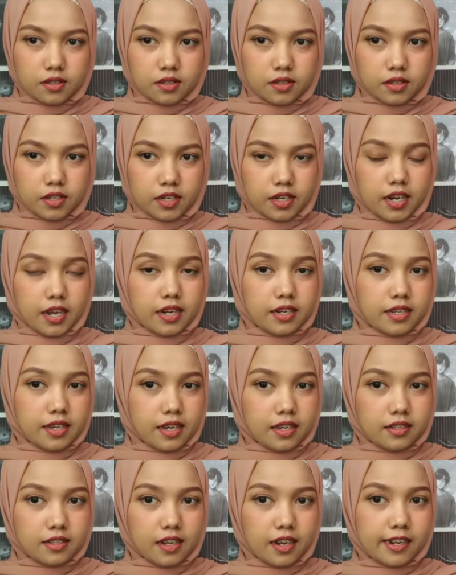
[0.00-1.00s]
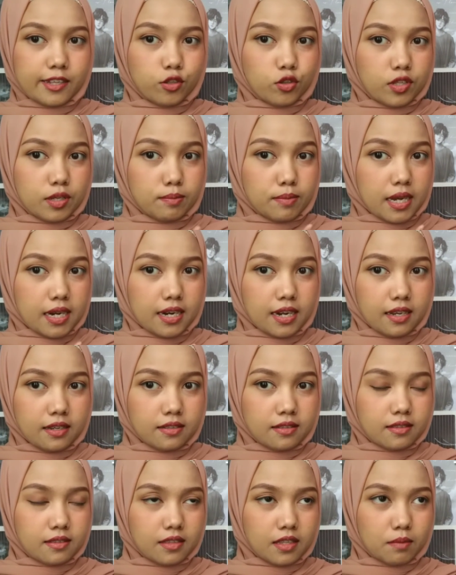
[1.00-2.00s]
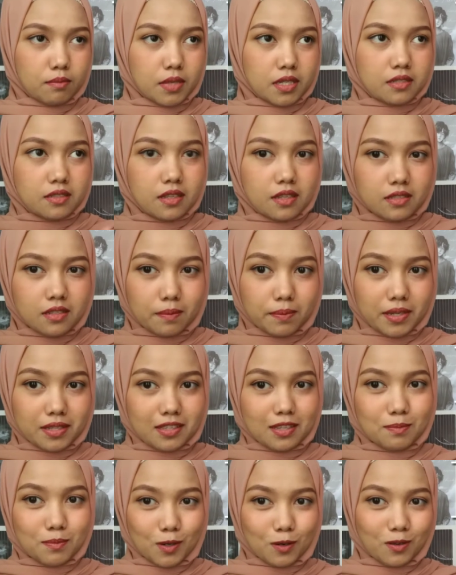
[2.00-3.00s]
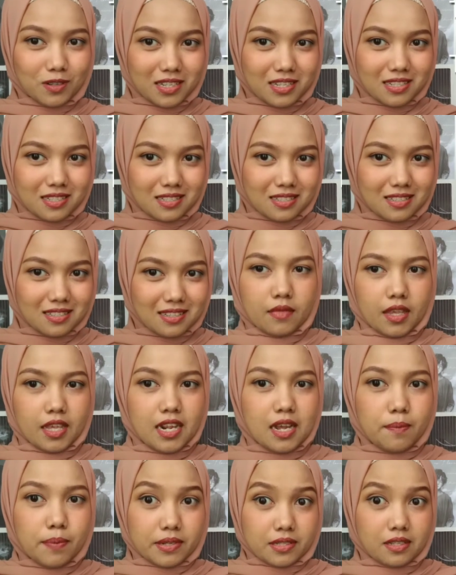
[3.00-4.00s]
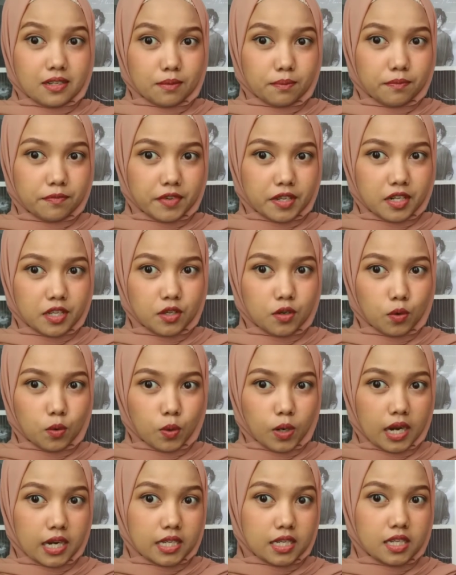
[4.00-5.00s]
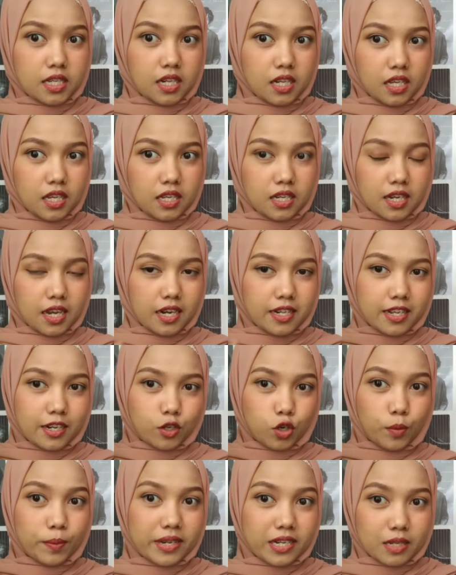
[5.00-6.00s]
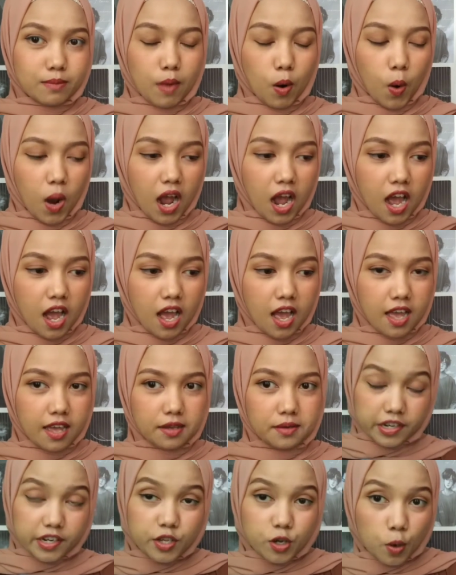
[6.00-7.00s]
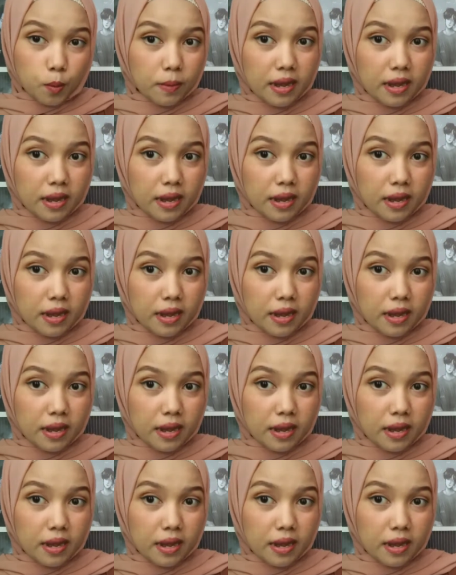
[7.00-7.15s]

Oke kalian, kalian itu tim mana? Tim mistis apa tim logis? Jadi apa serem video kali ini? Kalian komen di bawah. Video